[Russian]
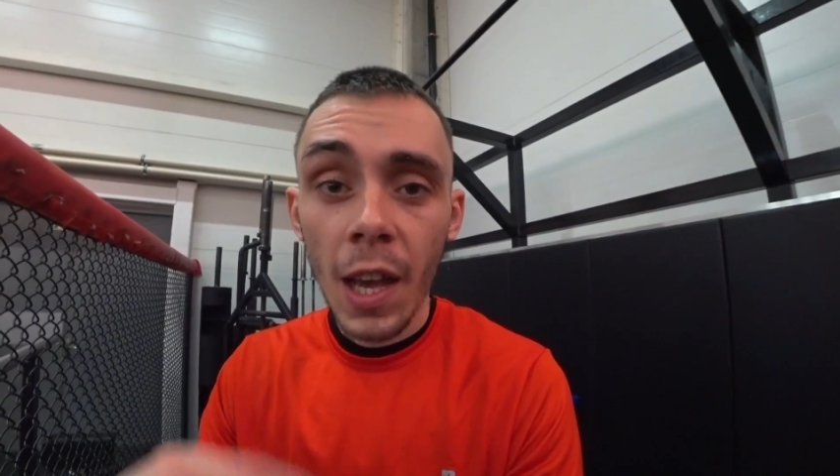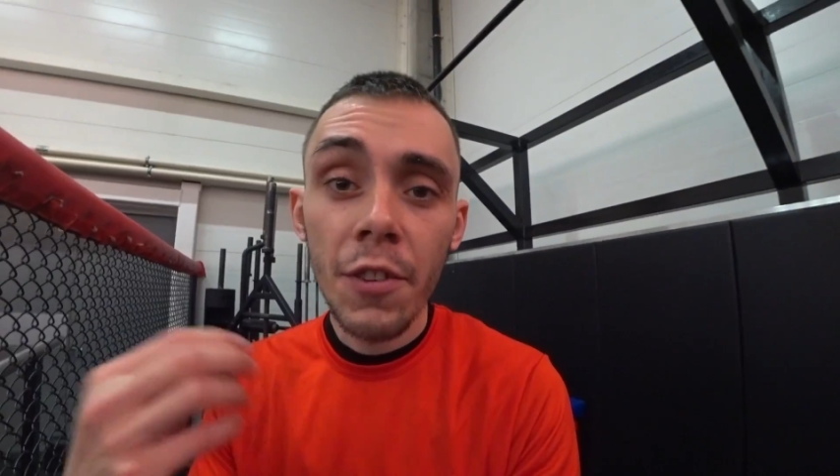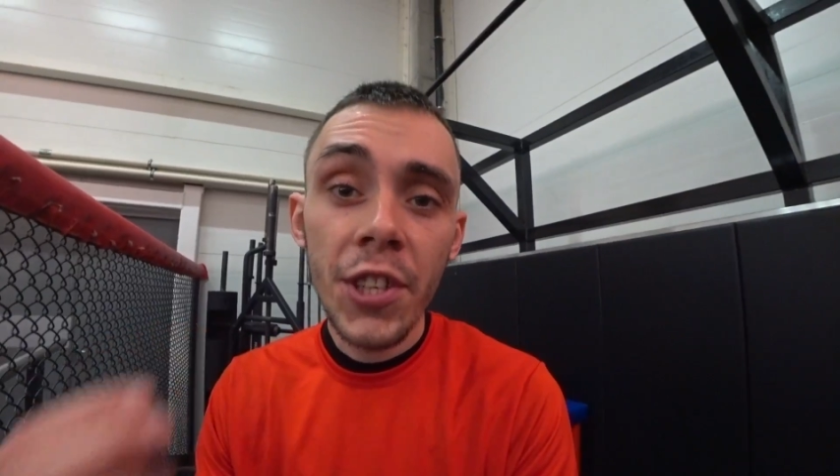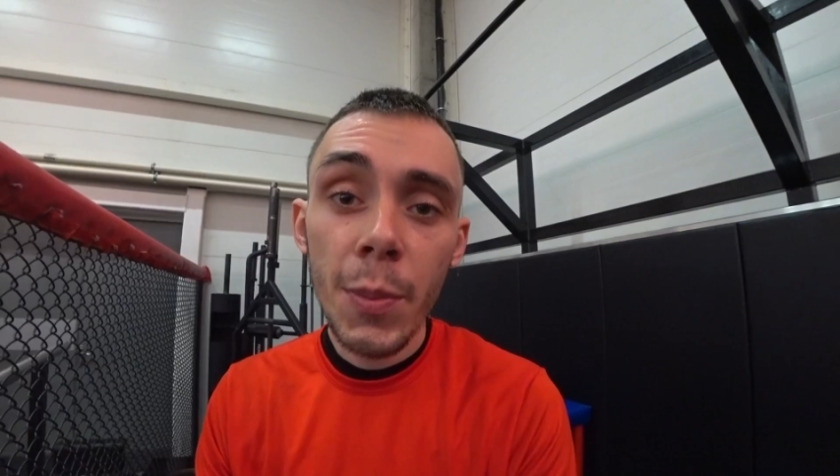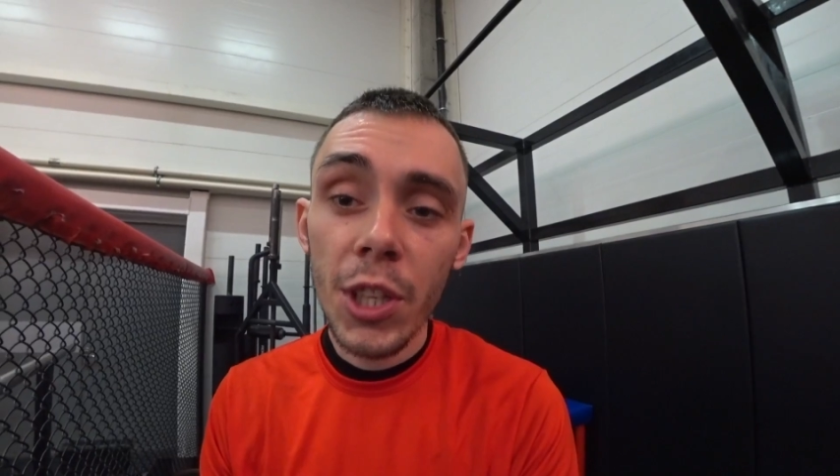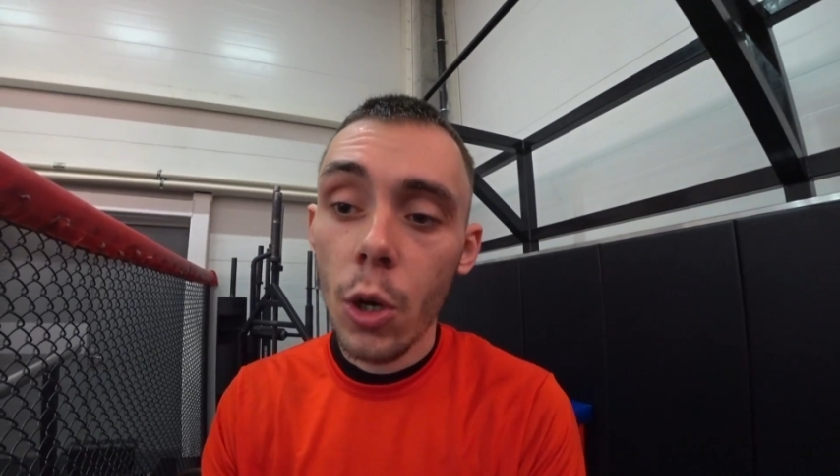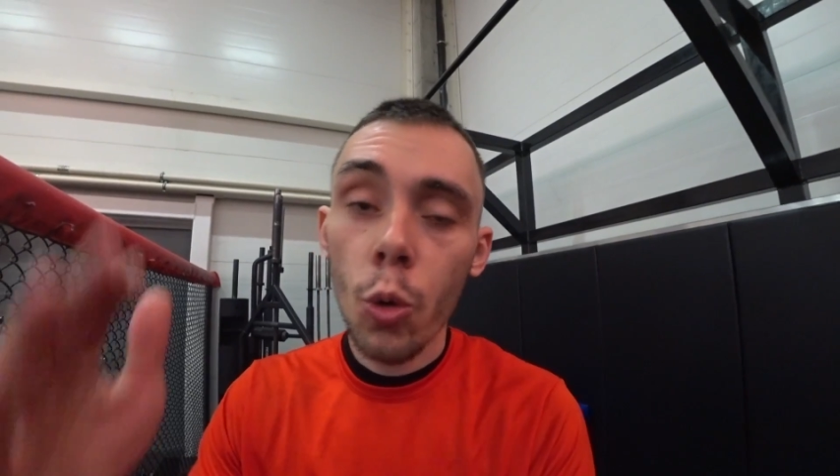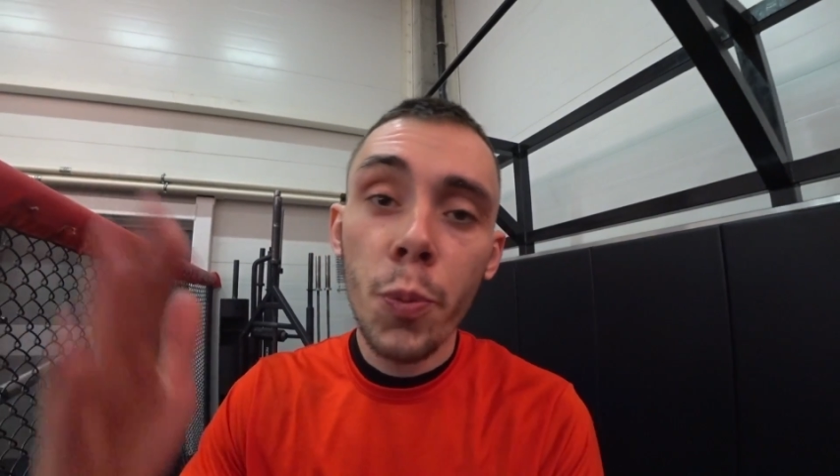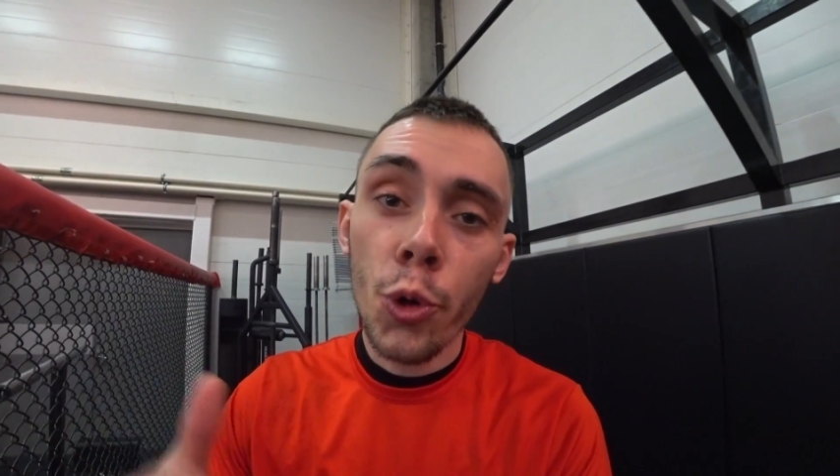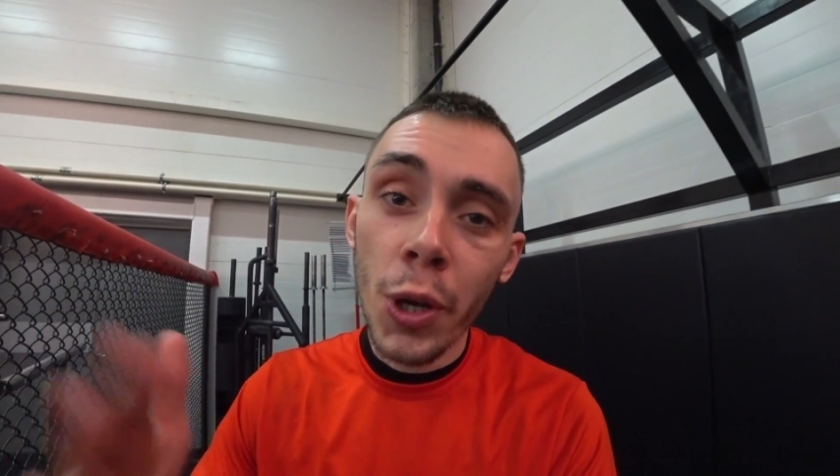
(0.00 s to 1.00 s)
А ведь именно
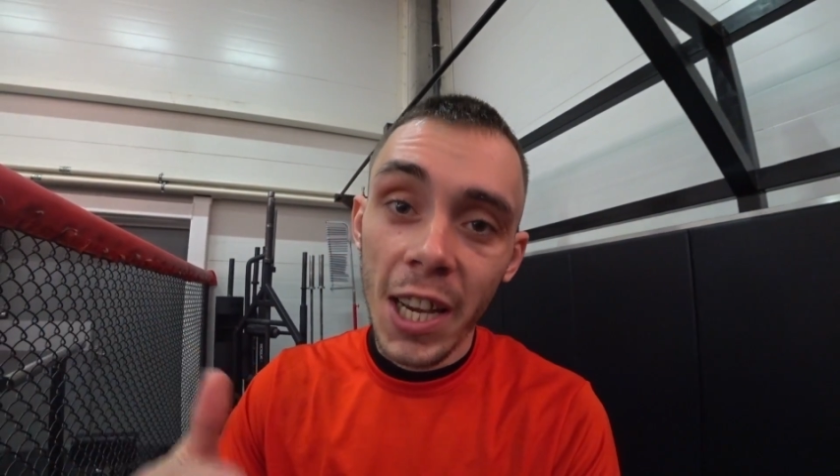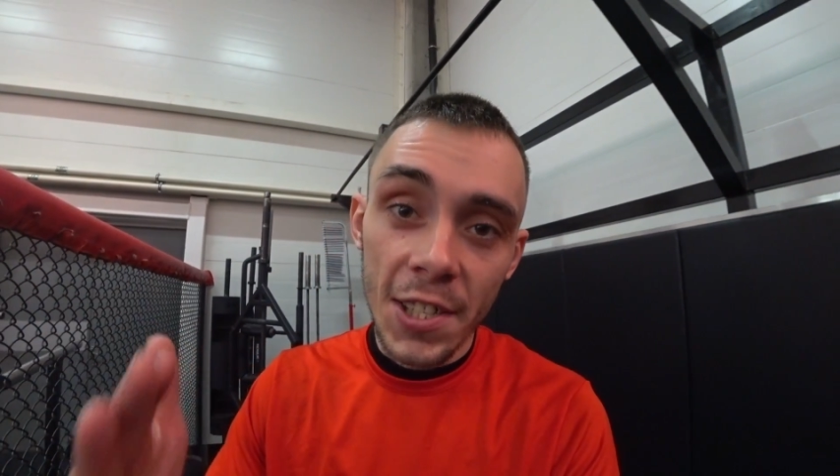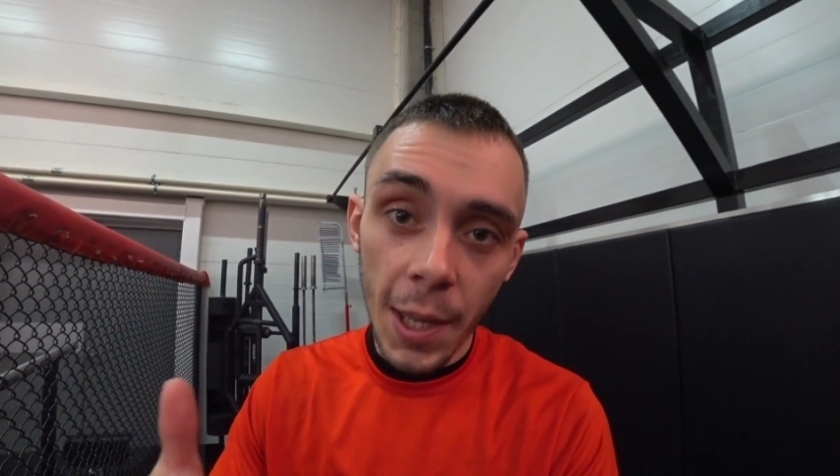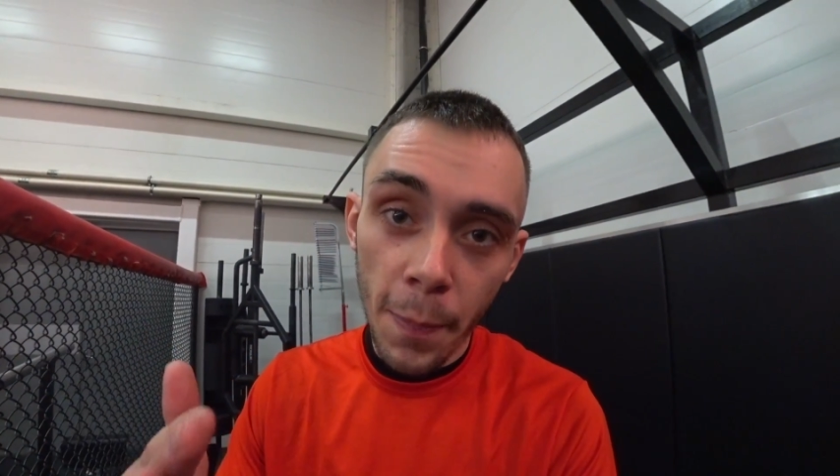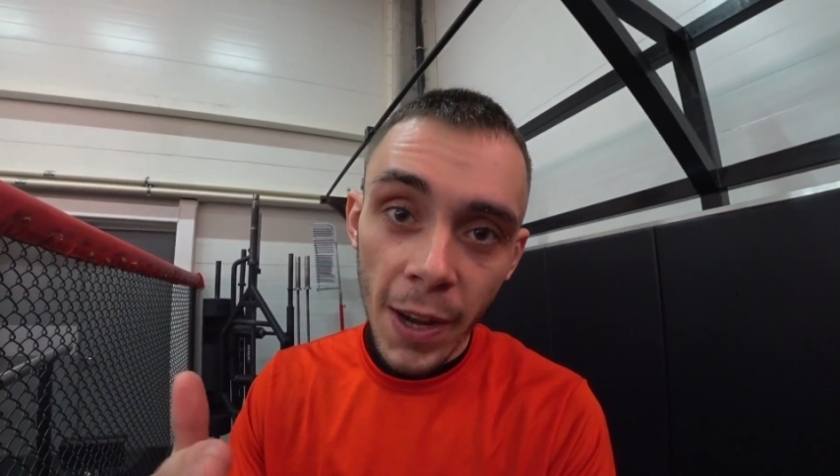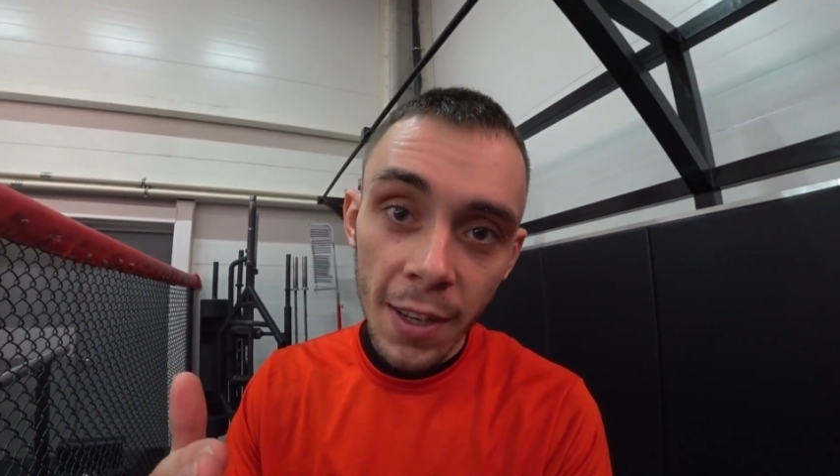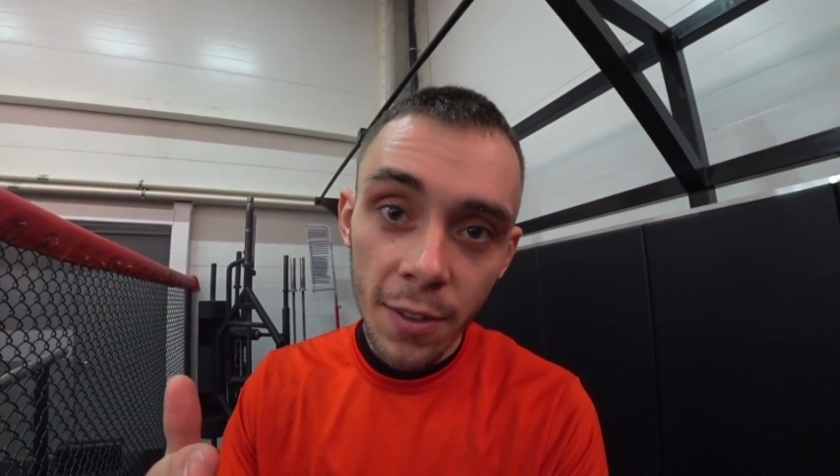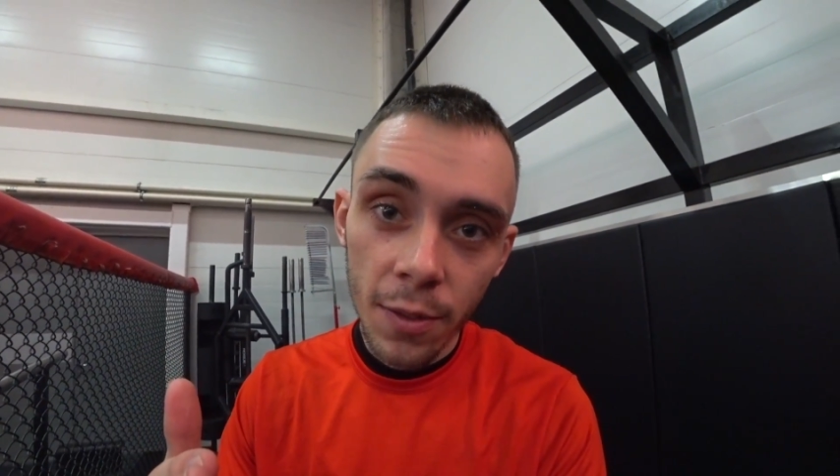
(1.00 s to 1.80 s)
упругая стопа –